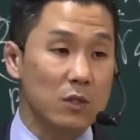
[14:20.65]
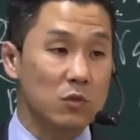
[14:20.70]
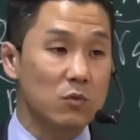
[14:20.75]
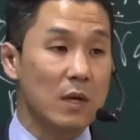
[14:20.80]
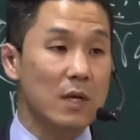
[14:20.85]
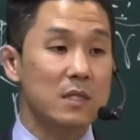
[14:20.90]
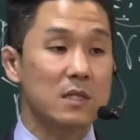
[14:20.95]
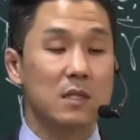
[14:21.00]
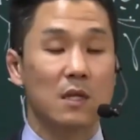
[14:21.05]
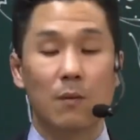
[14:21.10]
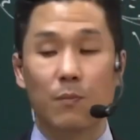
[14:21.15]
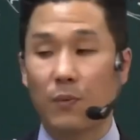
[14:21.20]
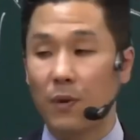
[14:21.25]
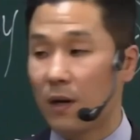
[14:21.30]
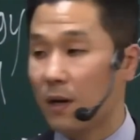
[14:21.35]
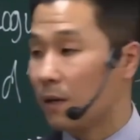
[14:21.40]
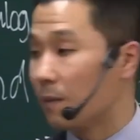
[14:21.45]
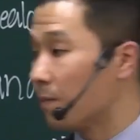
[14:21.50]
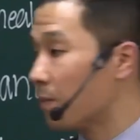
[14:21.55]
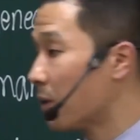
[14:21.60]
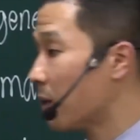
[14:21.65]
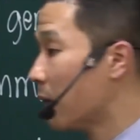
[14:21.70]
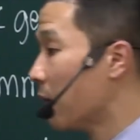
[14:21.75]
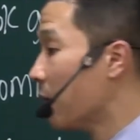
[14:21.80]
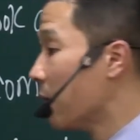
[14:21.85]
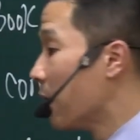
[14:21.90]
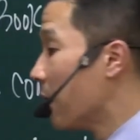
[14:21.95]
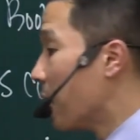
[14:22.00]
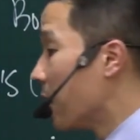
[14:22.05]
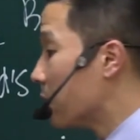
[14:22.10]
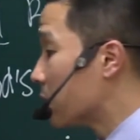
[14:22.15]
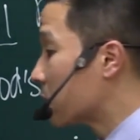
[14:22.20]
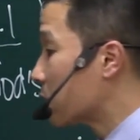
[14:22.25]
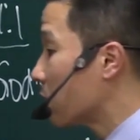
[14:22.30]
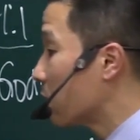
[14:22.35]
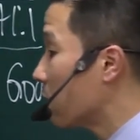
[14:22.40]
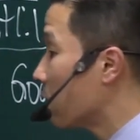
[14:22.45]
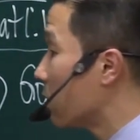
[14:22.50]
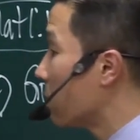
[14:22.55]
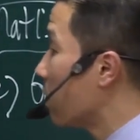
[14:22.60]
और इसलिए एक बार जब
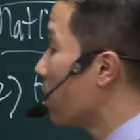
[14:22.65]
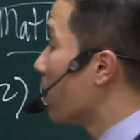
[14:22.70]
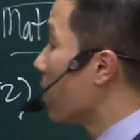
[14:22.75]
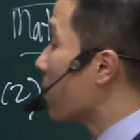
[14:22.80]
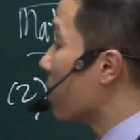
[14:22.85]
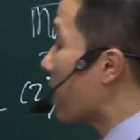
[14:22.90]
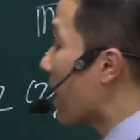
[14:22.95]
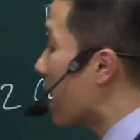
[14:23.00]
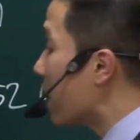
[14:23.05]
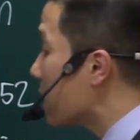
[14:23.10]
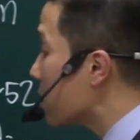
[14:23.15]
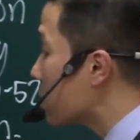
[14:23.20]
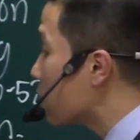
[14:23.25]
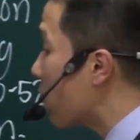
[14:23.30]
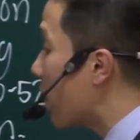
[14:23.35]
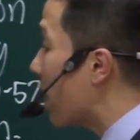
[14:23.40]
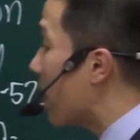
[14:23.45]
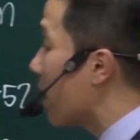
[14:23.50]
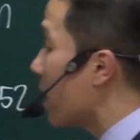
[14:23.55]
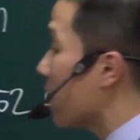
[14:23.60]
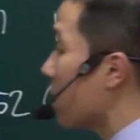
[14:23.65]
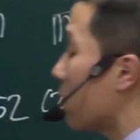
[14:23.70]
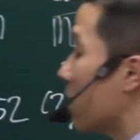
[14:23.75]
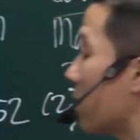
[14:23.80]
परमेश्वर हमें बुलाता है